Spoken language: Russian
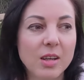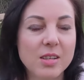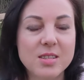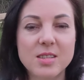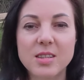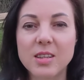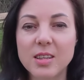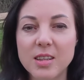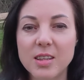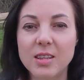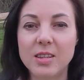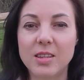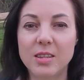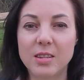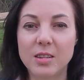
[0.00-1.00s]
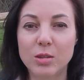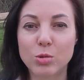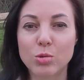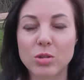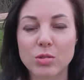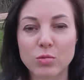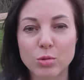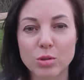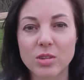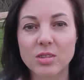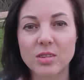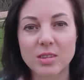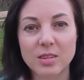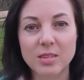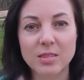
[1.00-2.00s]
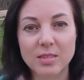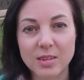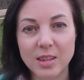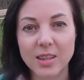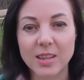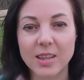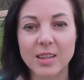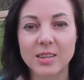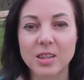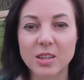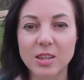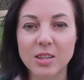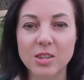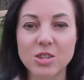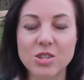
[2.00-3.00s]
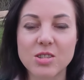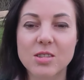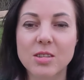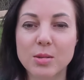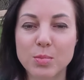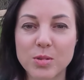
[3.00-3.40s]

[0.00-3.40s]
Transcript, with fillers: стихийный, который вот такие энергетические